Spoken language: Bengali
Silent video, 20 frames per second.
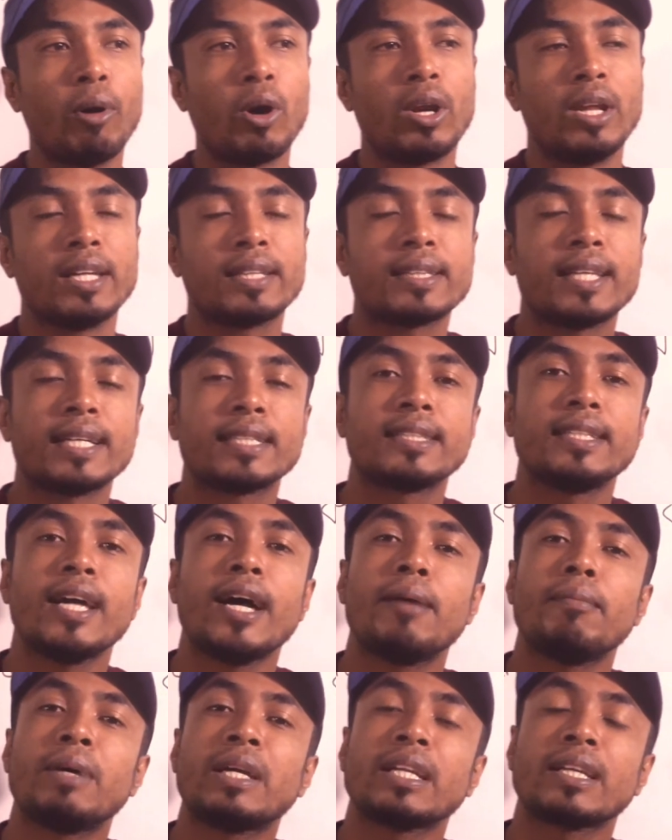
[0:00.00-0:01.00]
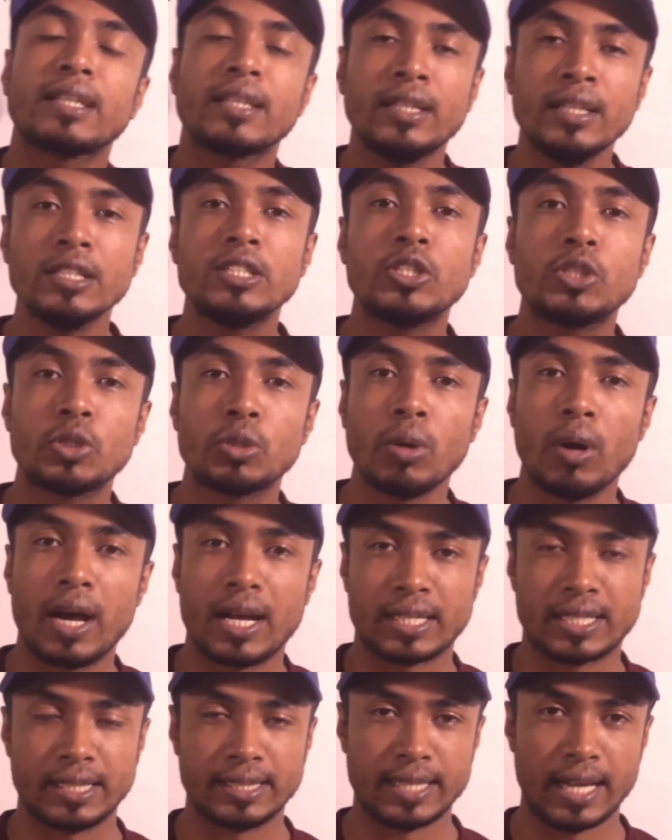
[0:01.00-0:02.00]
বলে তাতে আমার কিচ্ছু
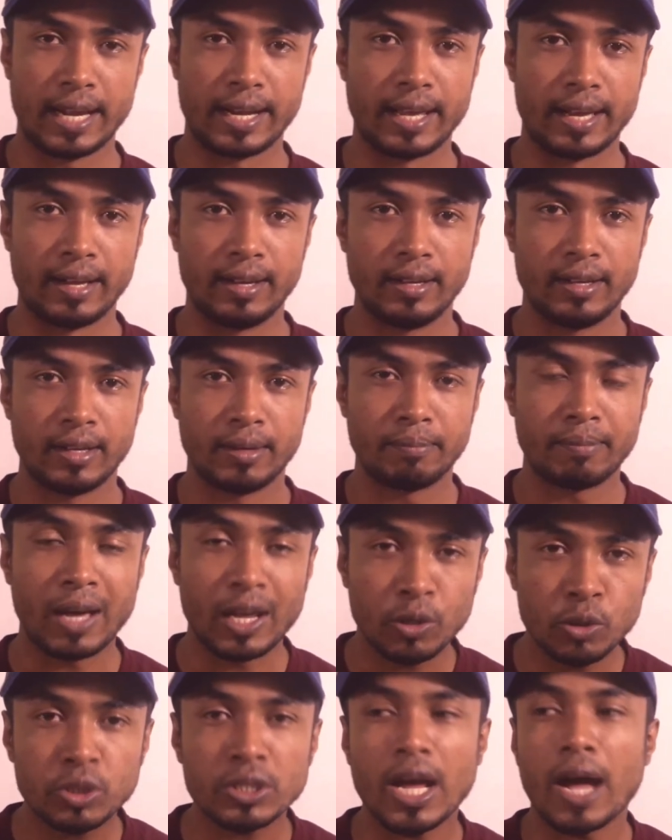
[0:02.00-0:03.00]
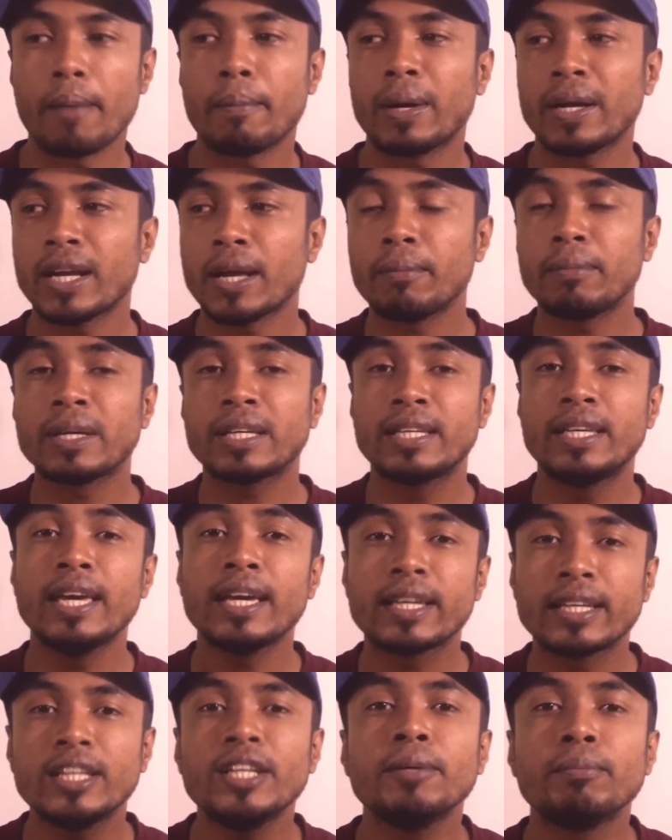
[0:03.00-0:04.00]
আসে যায় না মানুষ আমার নামে কে
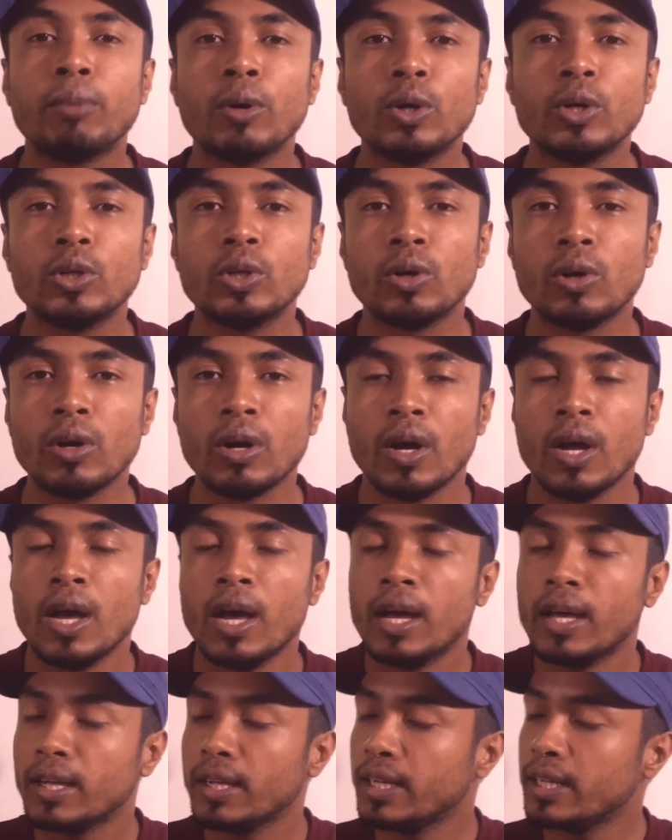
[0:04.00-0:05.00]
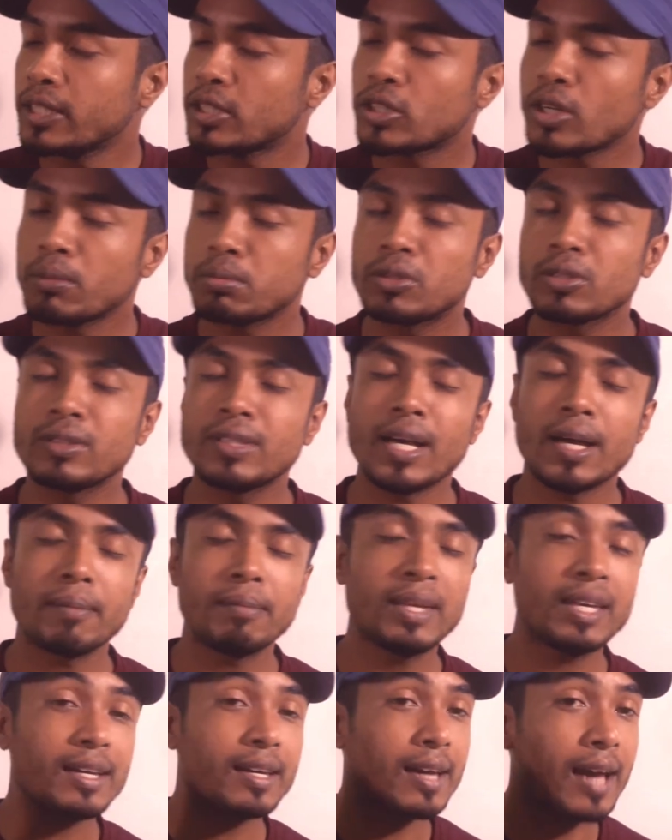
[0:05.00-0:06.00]
কি বলল এসব যদি
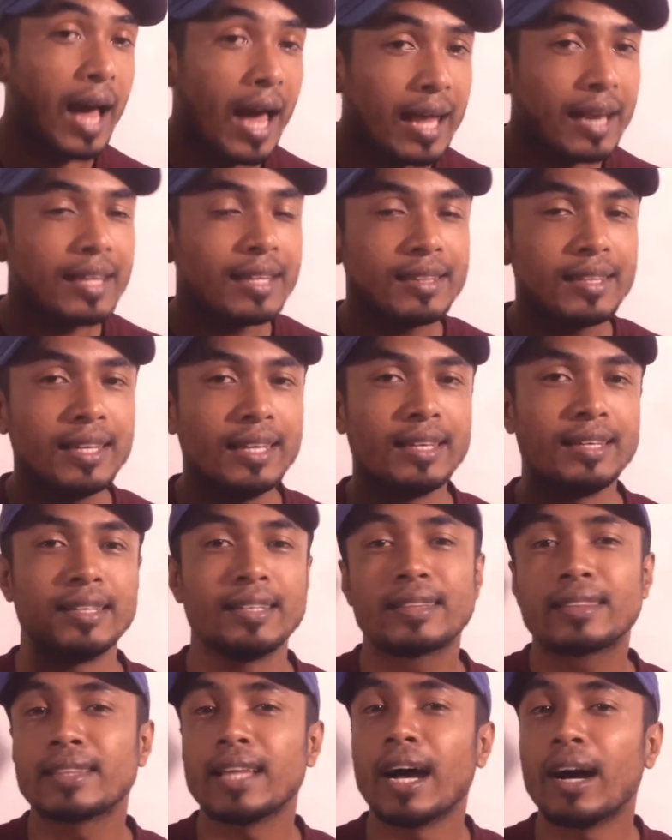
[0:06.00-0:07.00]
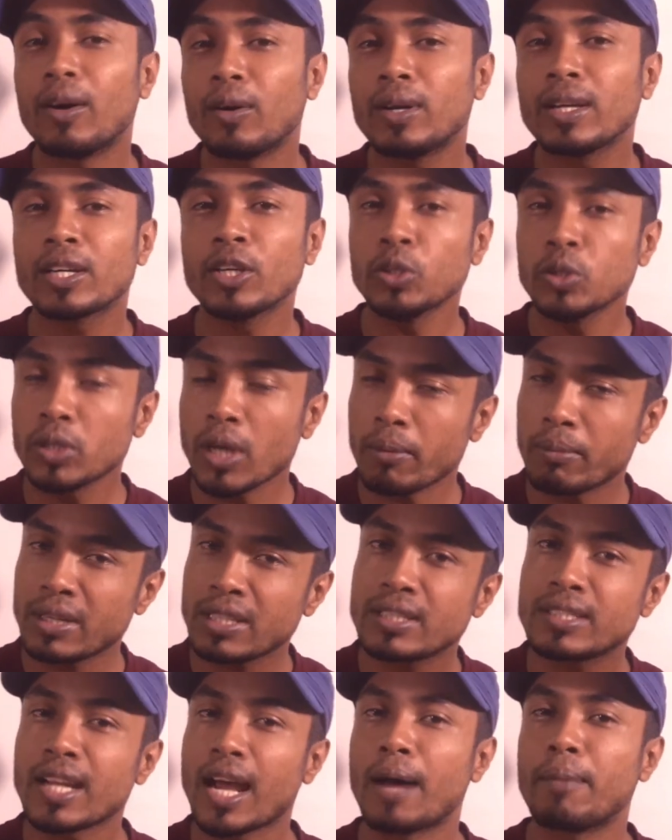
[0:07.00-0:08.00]
আমি কানে দেই তাহলে কিন্তু
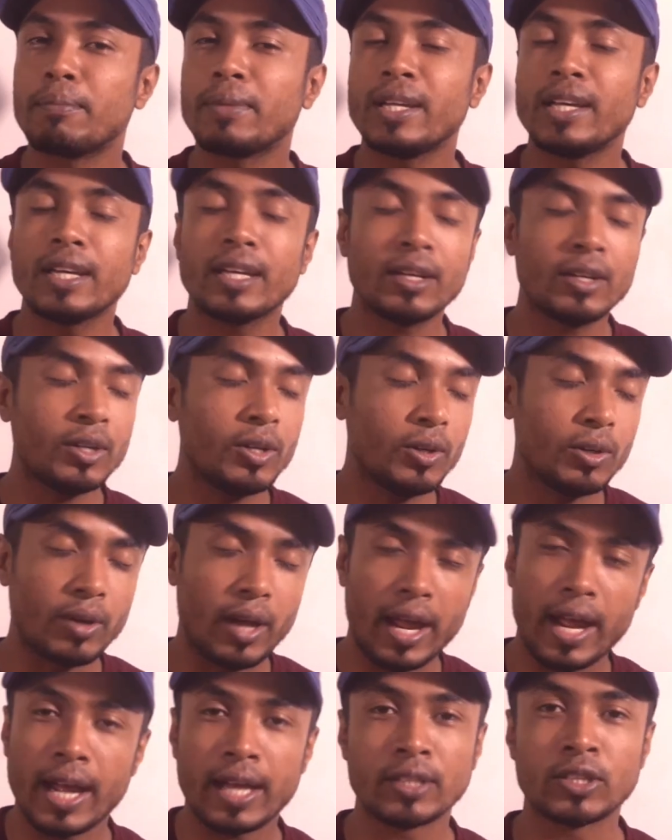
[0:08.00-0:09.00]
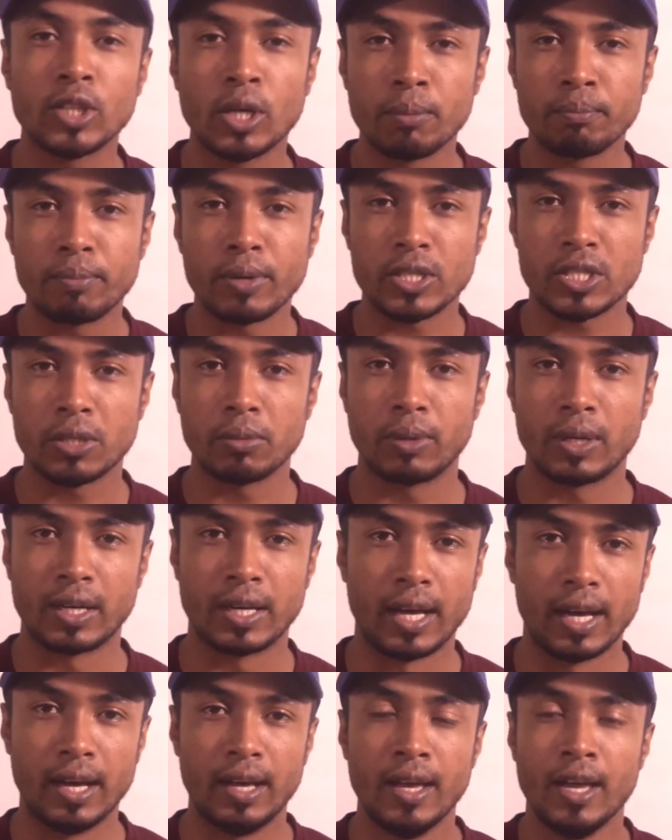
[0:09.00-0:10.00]
আমার সামনে গেন একদম পসিবল
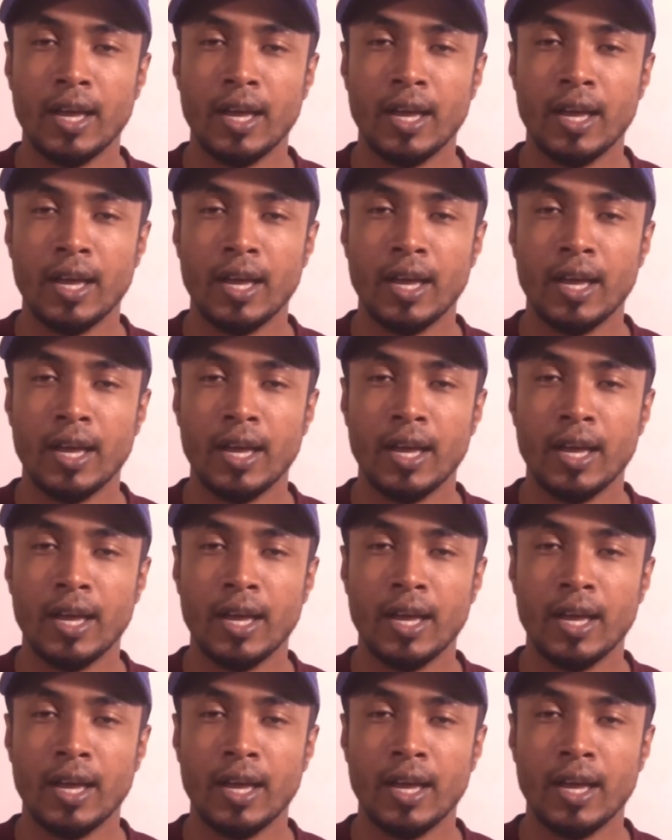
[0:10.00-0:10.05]
না